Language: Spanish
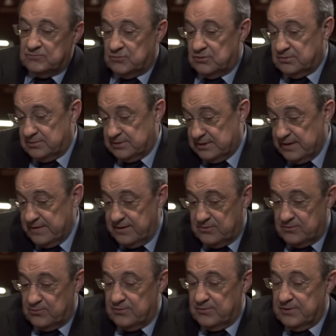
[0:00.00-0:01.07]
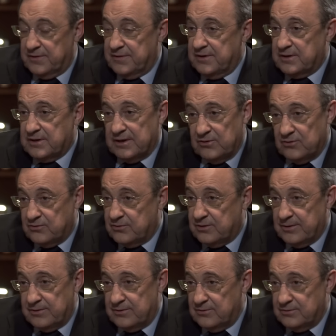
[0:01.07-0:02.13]
bueno, te digo y vuelvo a decir que ahí no,
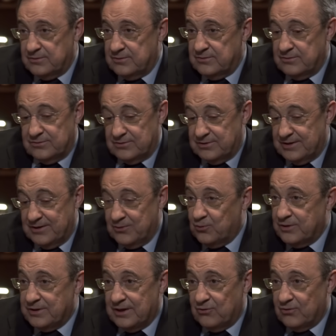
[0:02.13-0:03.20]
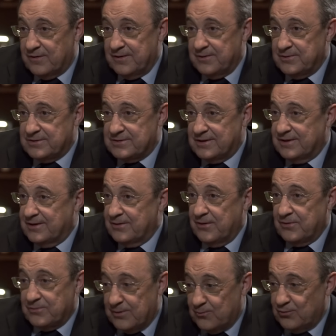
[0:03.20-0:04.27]
no, tienen en cuenta lo que debes.
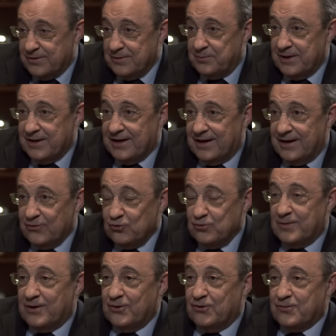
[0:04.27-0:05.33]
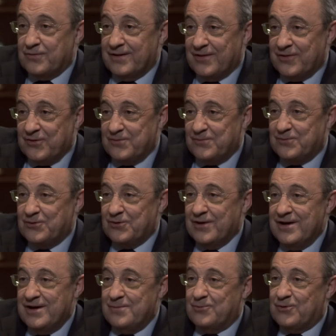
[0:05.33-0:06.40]
te, multiplican tu valor de acción por,
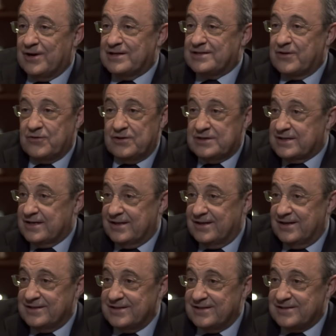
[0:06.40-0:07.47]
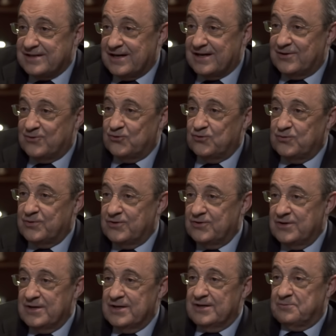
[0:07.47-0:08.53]
por las acciones que tienes y te sacan un
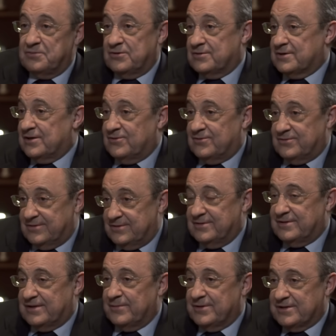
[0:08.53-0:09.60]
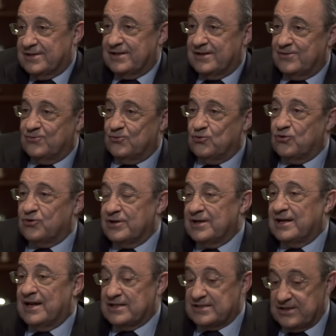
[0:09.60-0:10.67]
número. Pero claro, también se tiene, uno
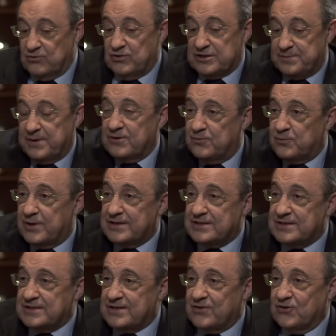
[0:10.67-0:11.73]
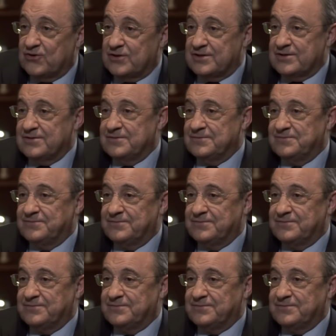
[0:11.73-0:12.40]
tiene las deudas para comprar esas acciones. ¿no?